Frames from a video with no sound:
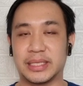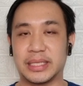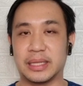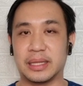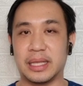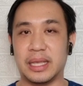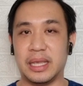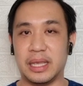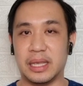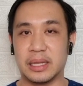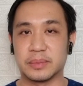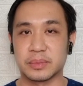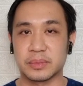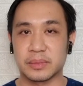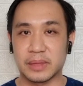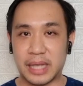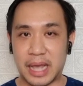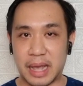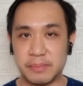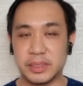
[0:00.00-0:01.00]
ซิตี้
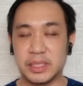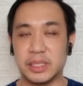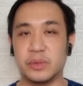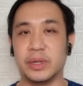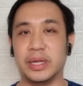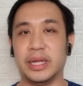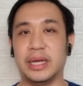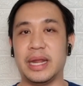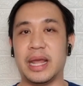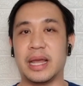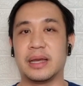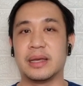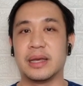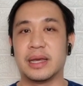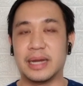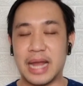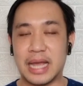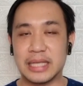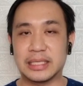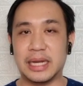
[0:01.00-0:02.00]
ค่ำคืนวันนี้เนี่ย
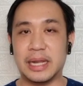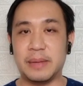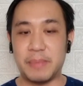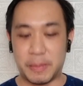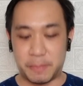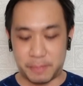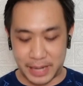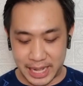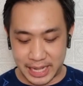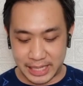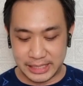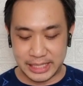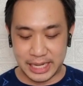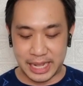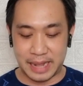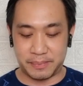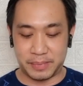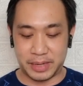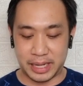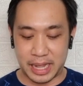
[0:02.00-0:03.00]
น่าจะเล่นแบบเพลย์เซ
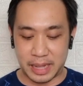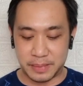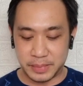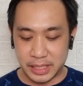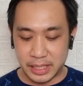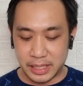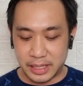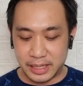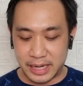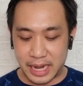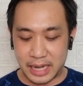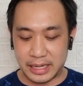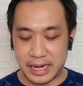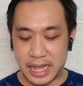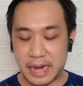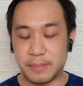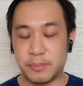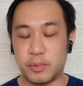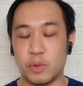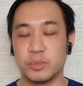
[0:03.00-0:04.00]
ฟนะครับ ดัง
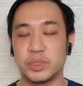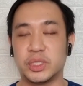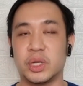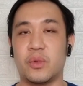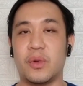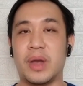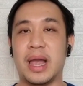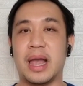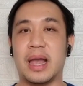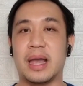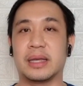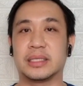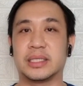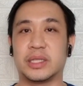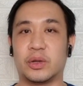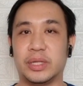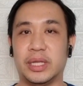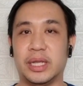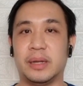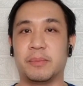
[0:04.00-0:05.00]
นั้นผมเชื่อว่า
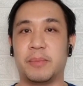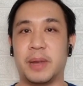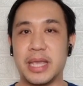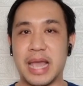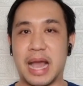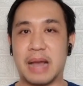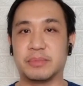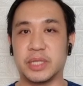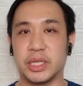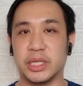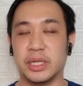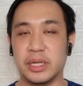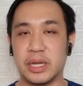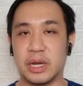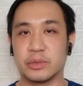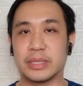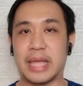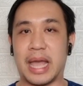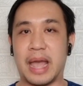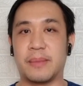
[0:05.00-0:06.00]
เจ้าถิ่นพยายามจะยื้อ
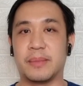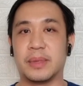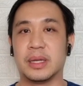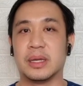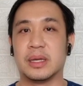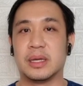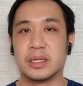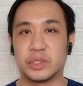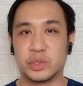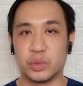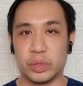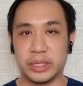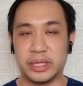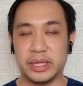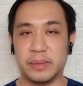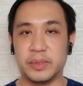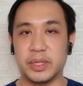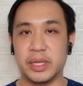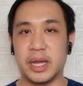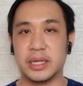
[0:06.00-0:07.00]
เอาแต้ม ส่วนที
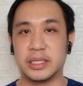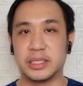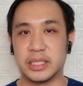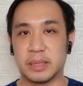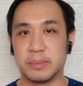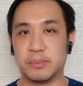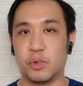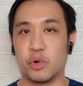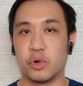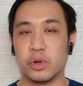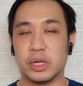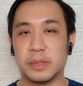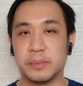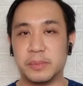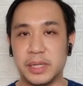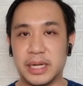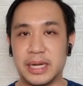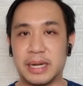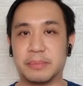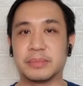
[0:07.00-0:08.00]
มเยือนจะบุก
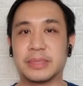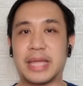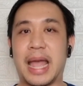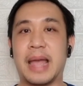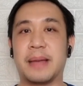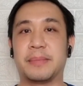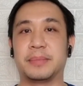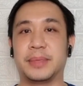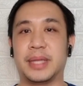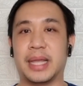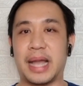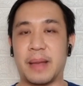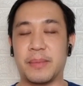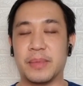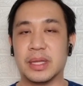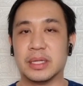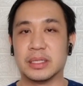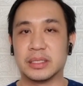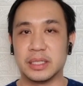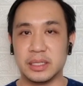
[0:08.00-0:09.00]
เพื่อทำแต้มนะครับ
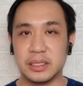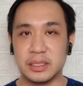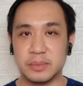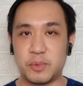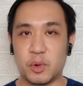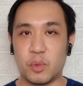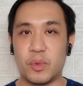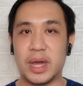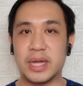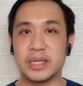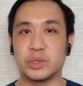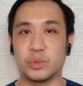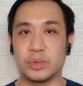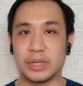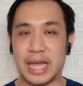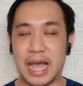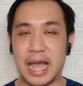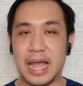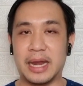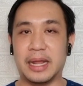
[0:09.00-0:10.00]
ซึ่งผมว่าสุด
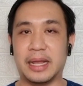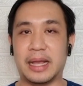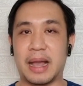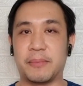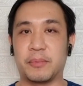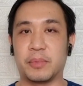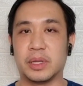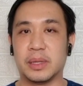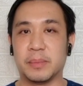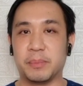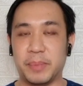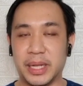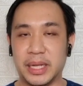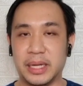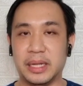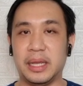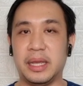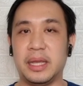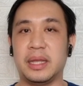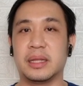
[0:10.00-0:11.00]
ท้ายนะครับปี
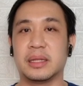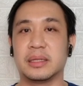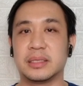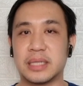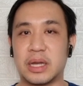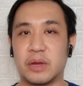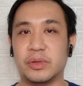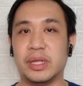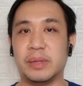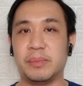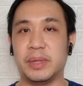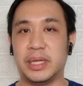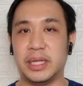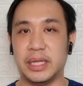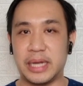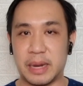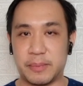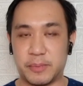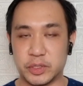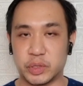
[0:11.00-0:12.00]
นี้เจ้าถิ่นมีที
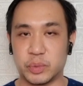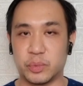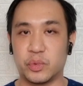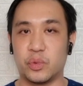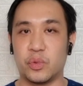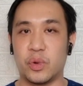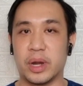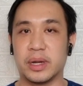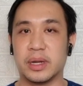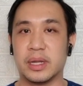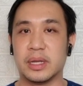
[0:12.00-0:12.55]
เด็ดพอสมควร